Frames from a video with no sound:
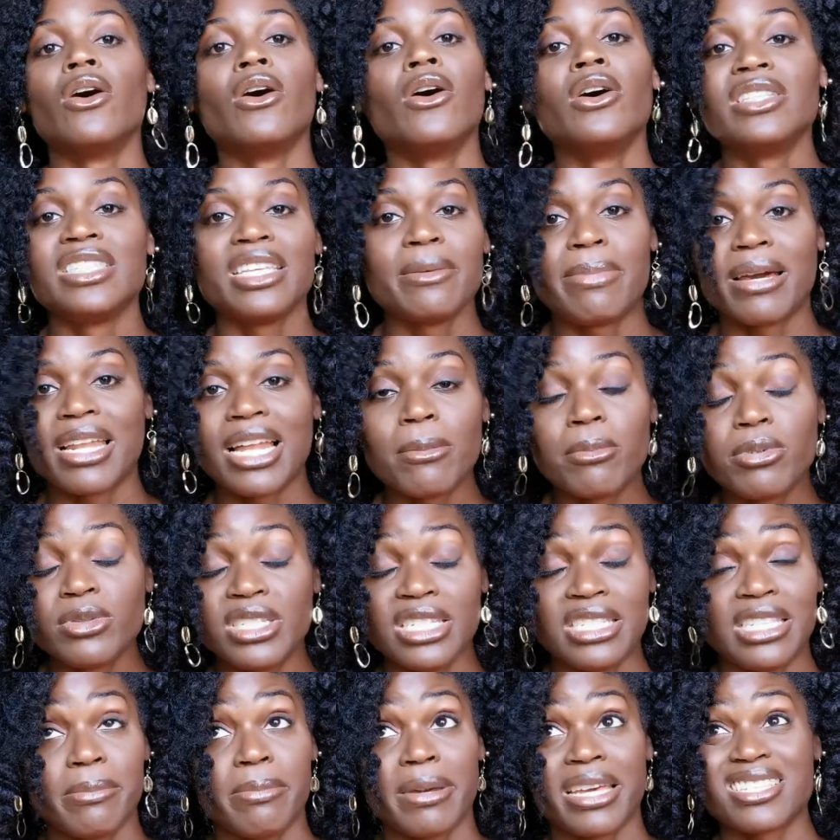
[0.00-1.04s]
On n'est pas là pour
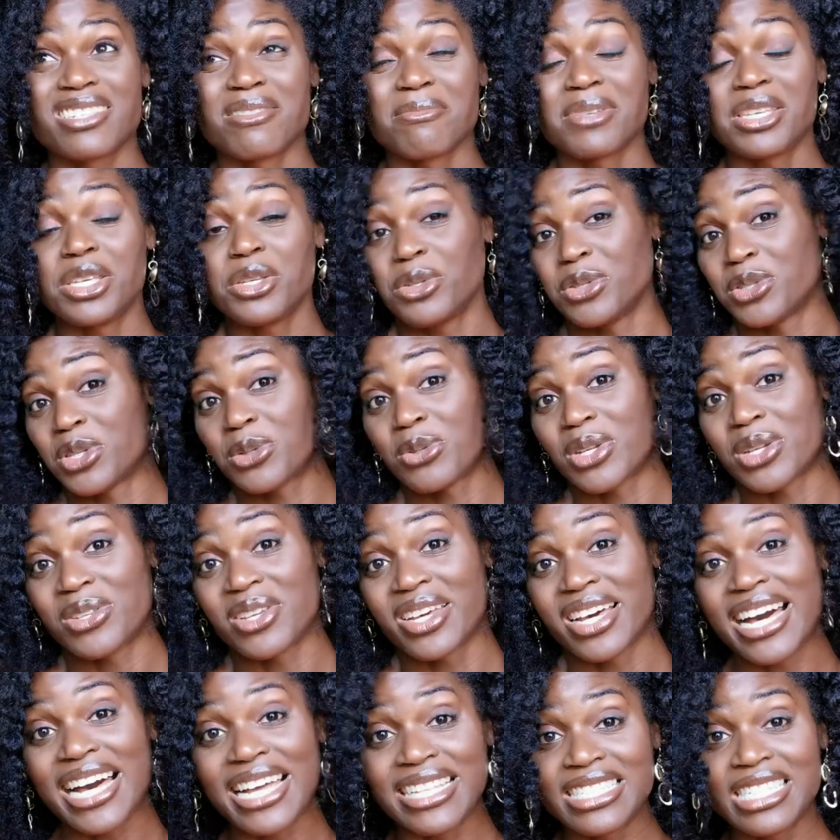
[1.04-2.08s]
traiter par exemple qui que ce soit de
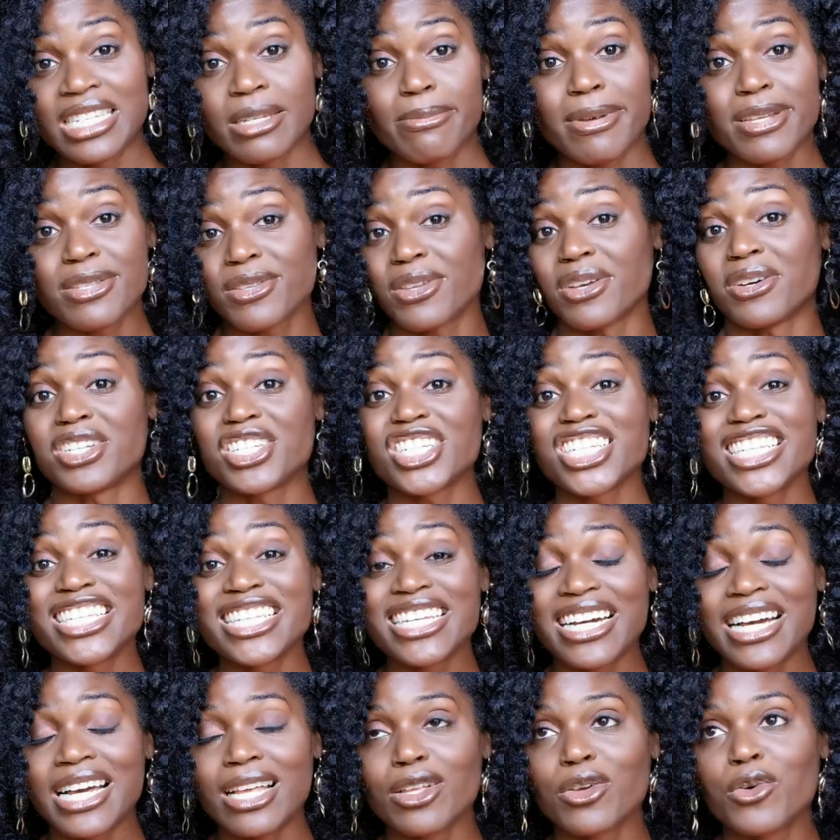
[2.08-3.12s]
radin parce qu'en
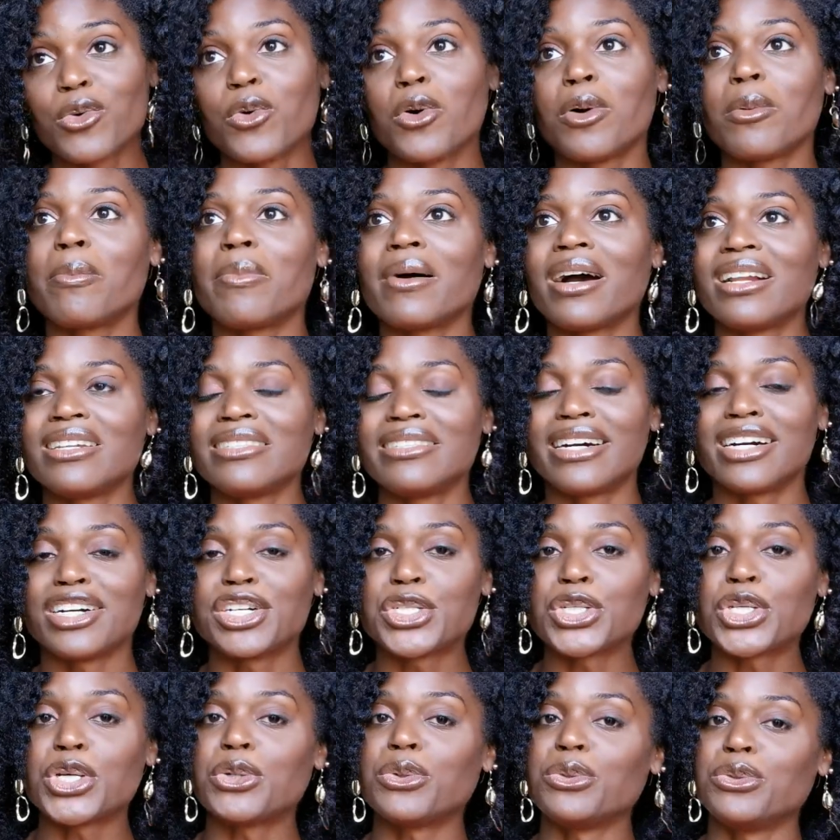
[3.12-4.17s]
général quand on parle
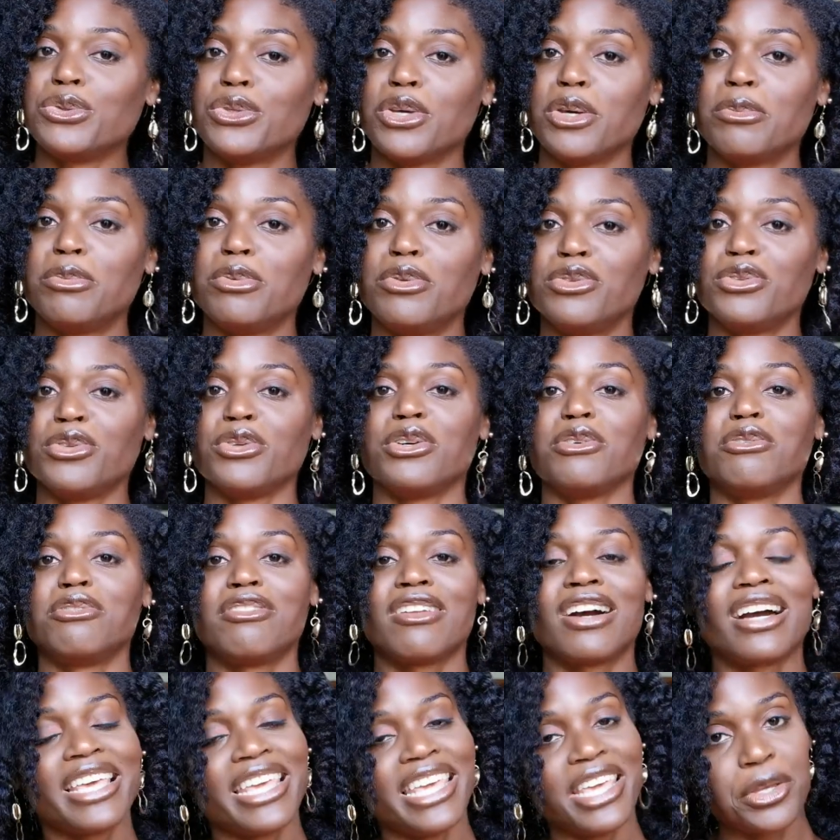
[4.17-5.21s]
d'argent ou de plutôt
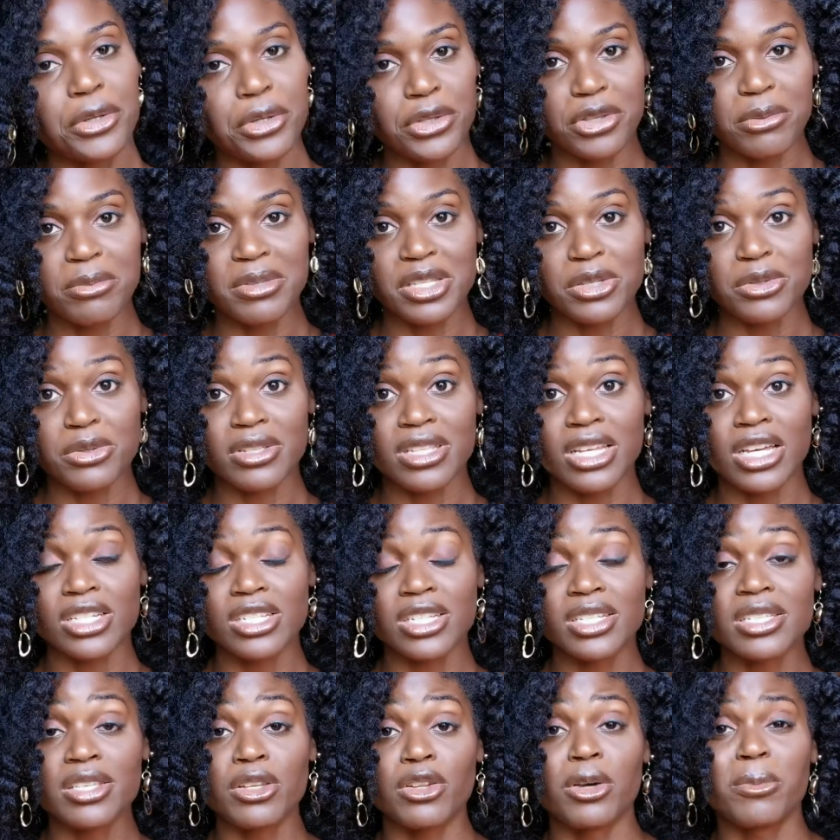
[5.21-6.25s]
vouloir économiser son
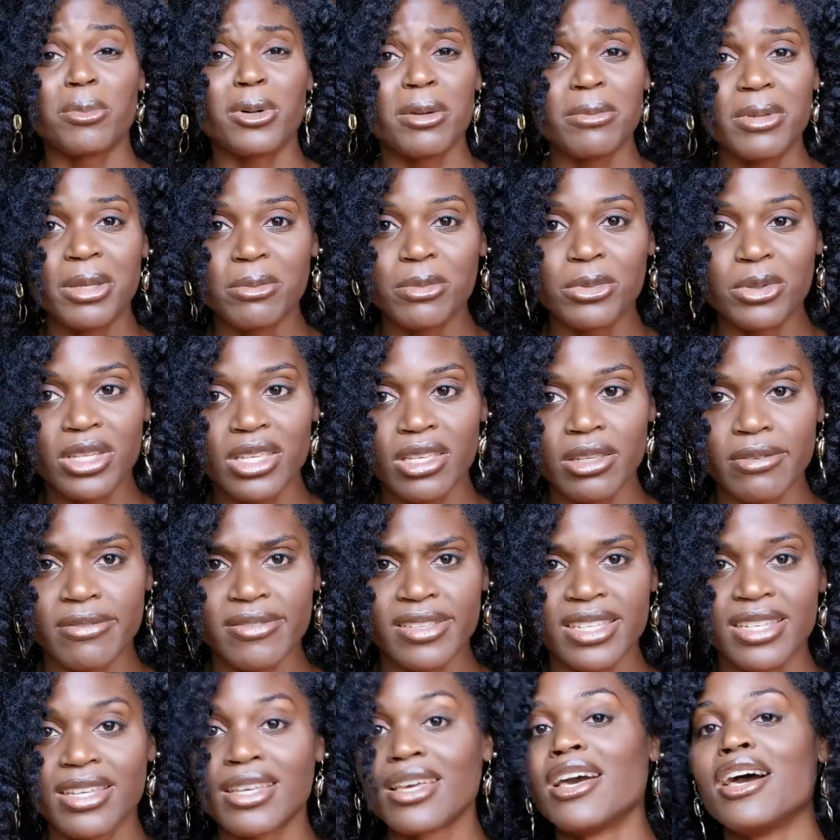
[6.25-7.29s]
argent, c'est le premier mot qui
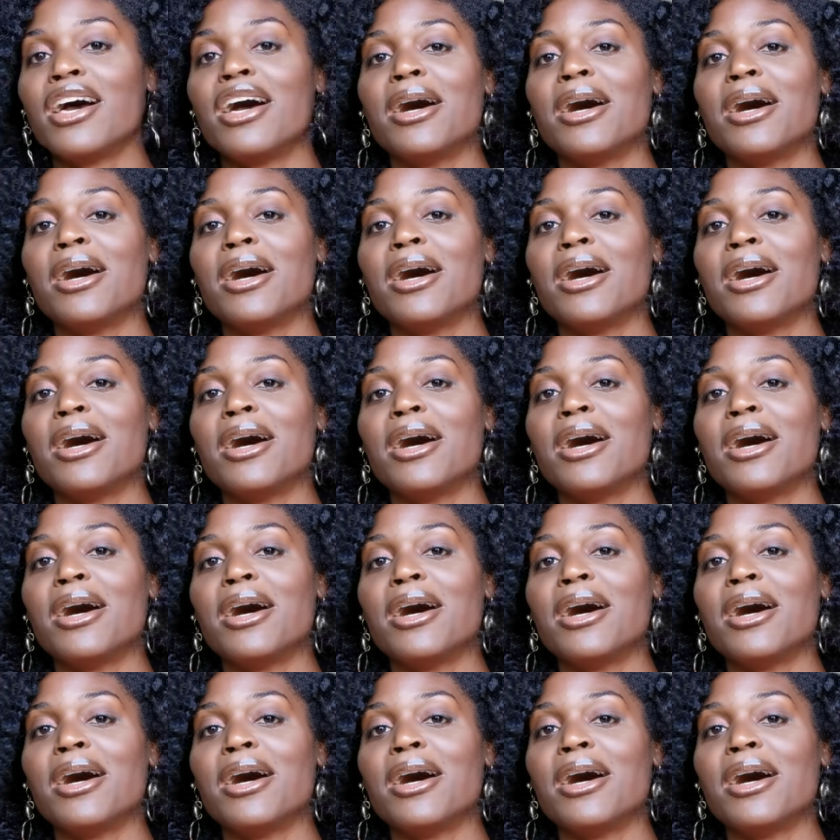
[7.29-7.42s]
vient.